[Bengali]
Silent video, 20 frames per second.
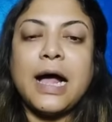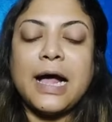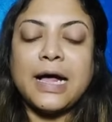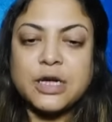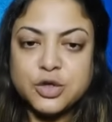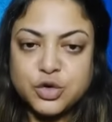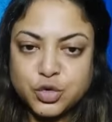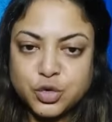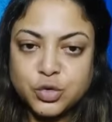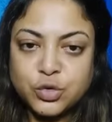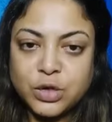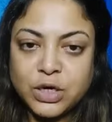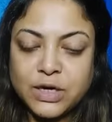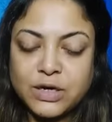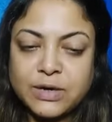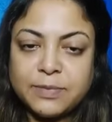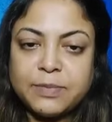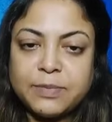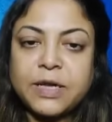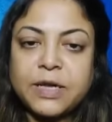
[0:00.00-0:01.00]
একজনকে
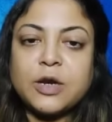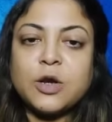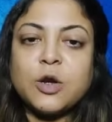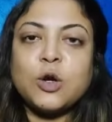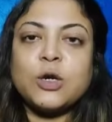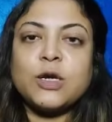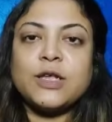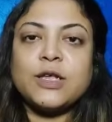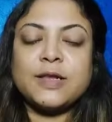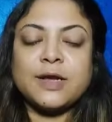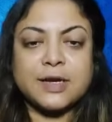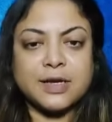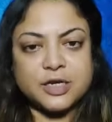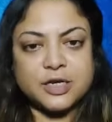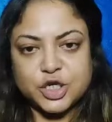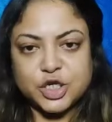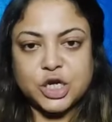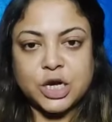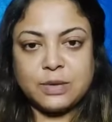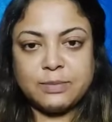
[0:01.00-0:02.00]
গ্রেপ্তার করে তাকে
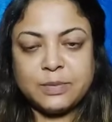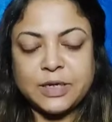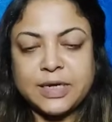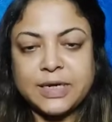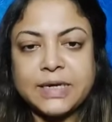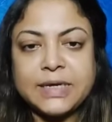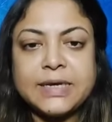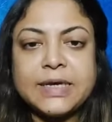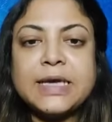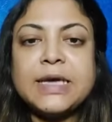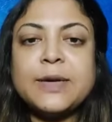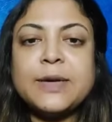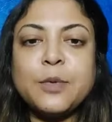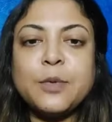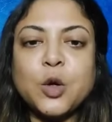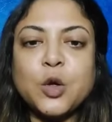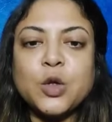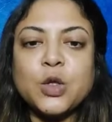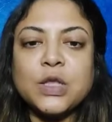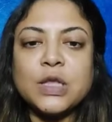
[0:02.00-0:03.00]
সামনে আনে
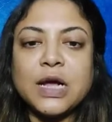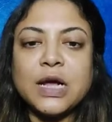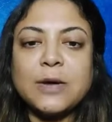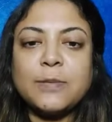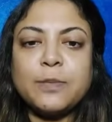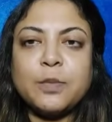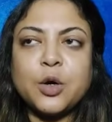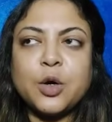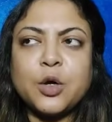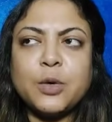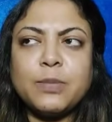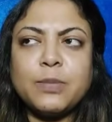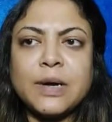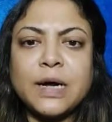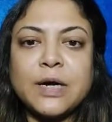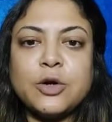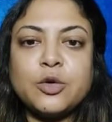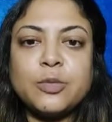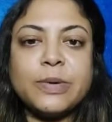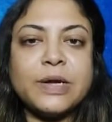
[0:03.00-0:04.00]
এবং তারপর
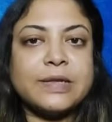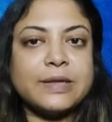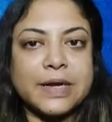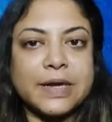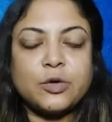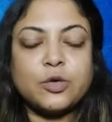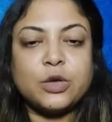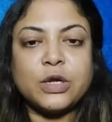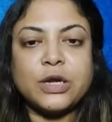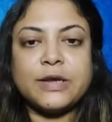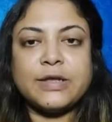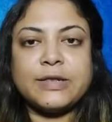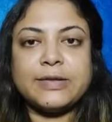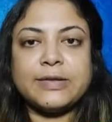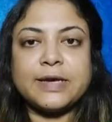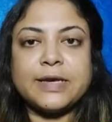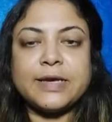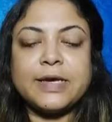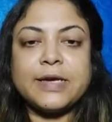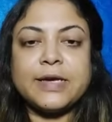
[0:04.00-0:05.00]
বারো বা তেরো তারিখ
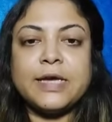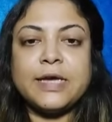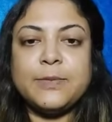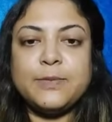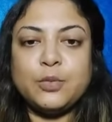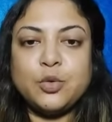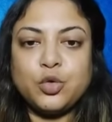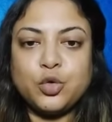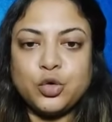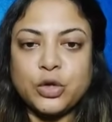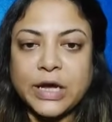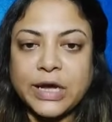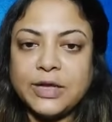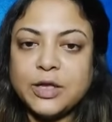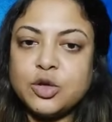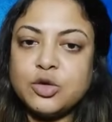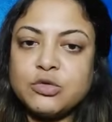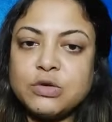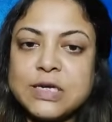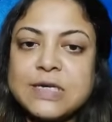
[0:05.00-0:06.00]
থেকে এই পুরো
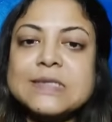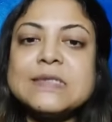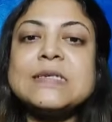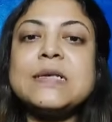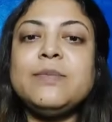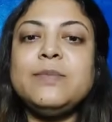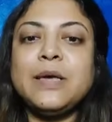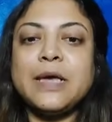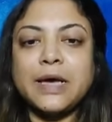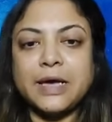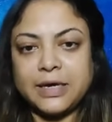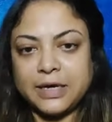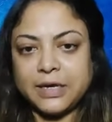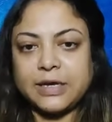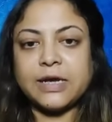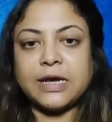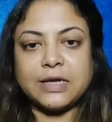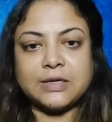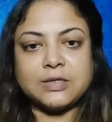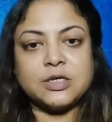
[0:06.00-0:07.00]
দায়িত্বটা সিবিআই এর
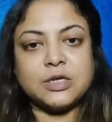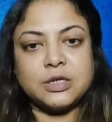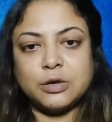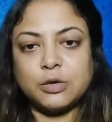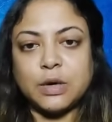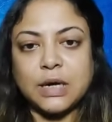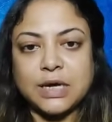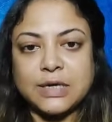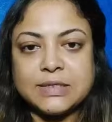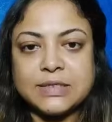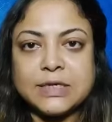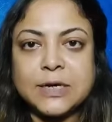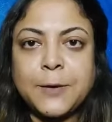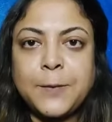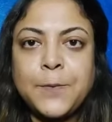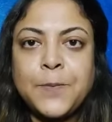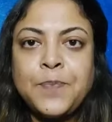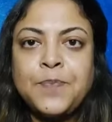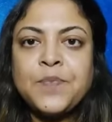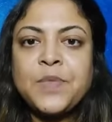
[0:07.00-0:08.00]
কাছে দেওয়া আছে
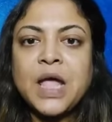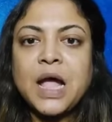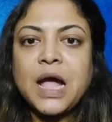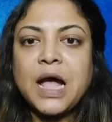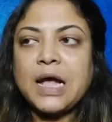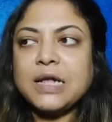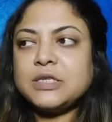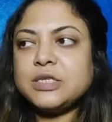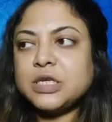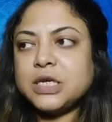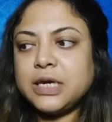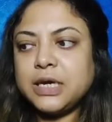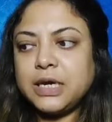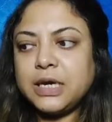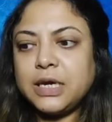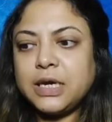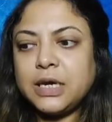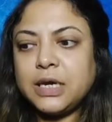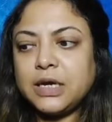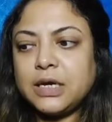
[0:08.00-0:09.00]
আজকে
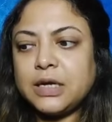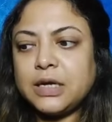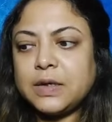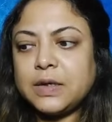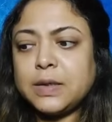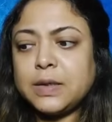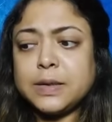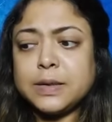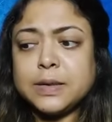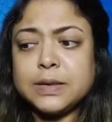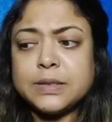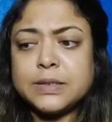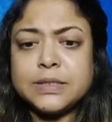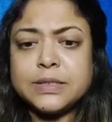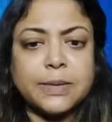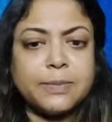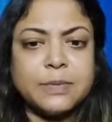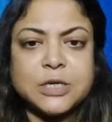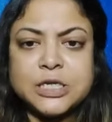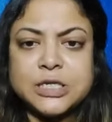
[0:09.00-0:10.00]

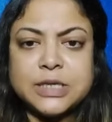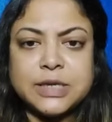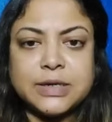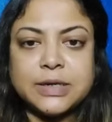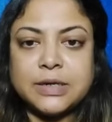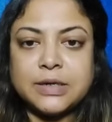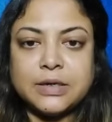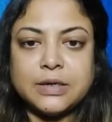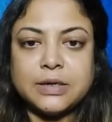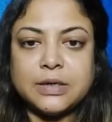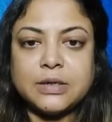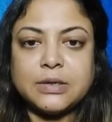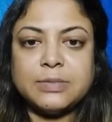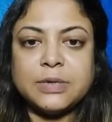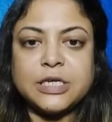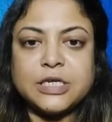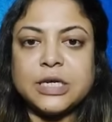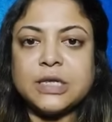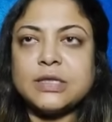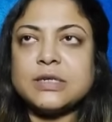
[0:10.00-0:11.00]
২৬ তারিখ বা
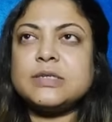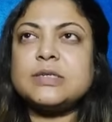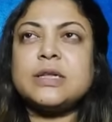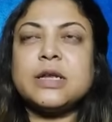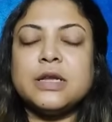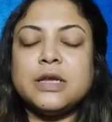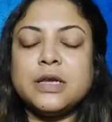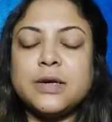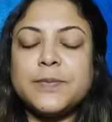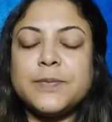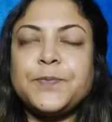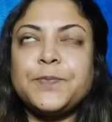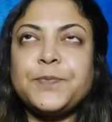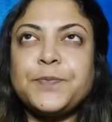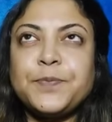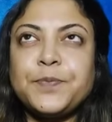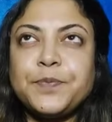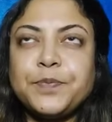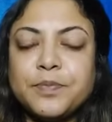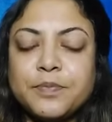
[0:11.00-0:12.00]
সাতাশ তারিখ
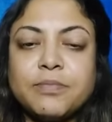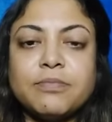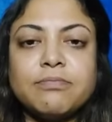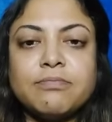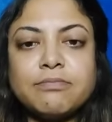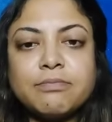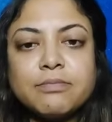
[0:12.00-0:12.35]
হুম